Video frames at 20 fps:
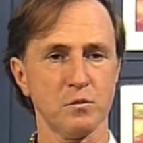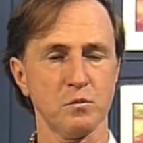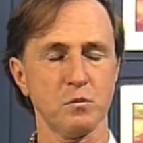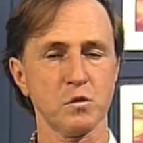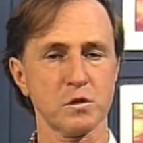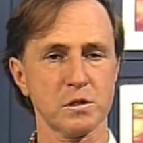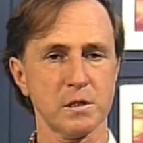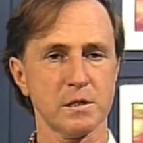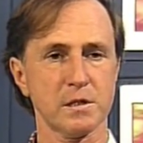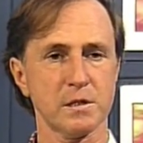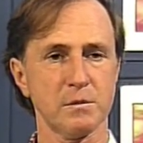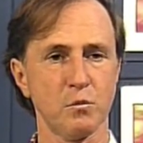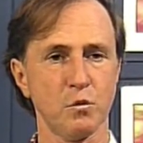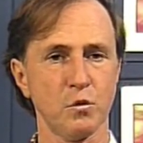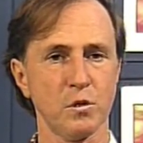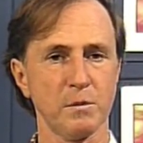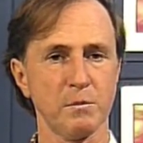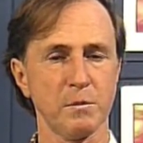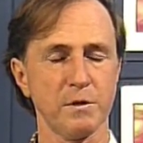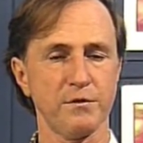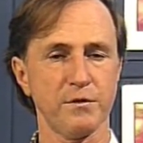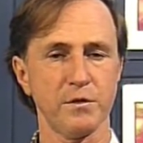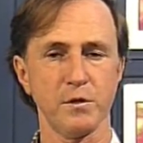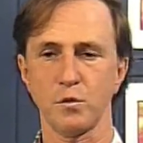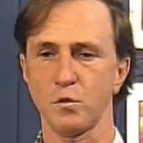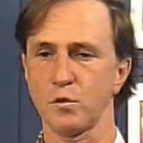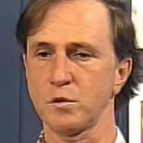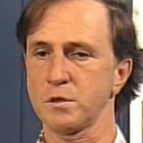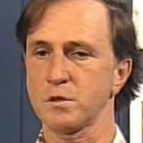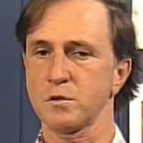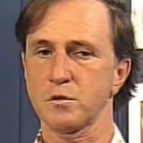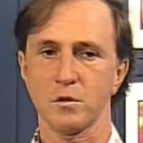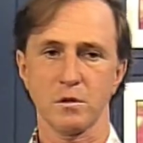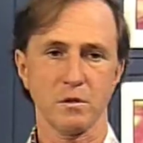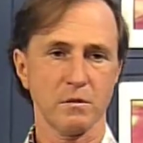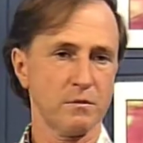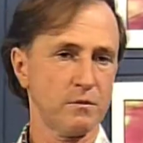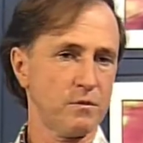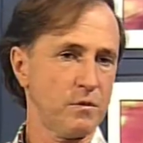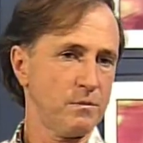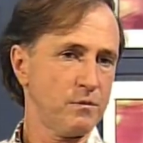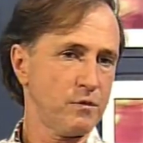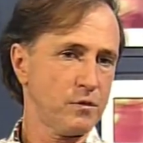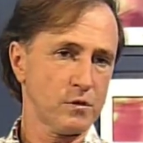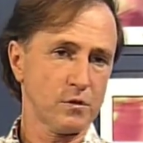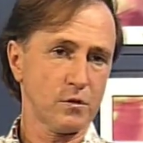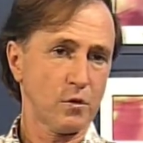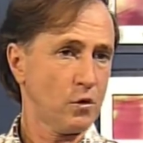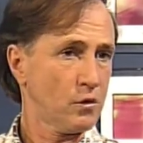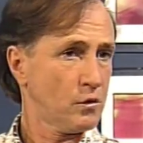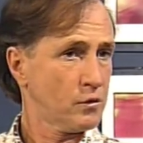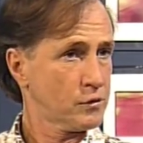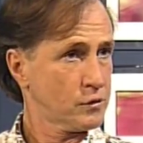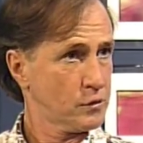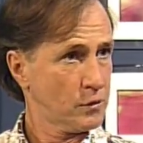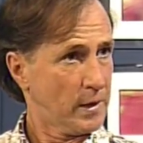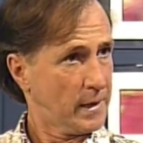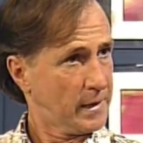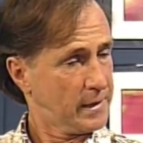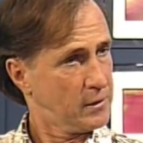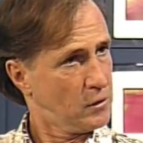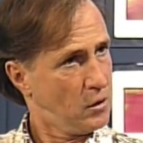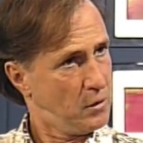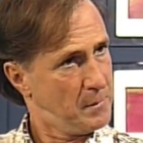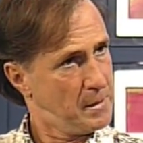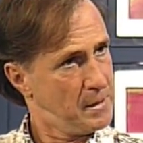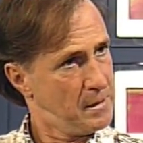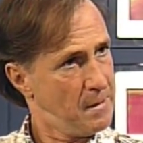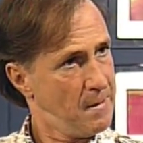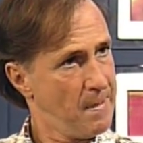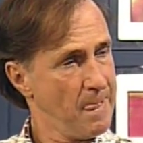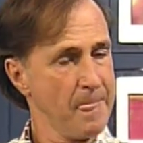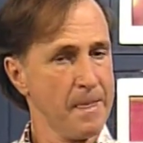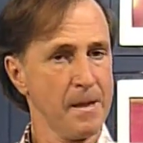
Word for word: Du musst jetzt im Monat mit 400 oder 500 Euro zurechtkommen.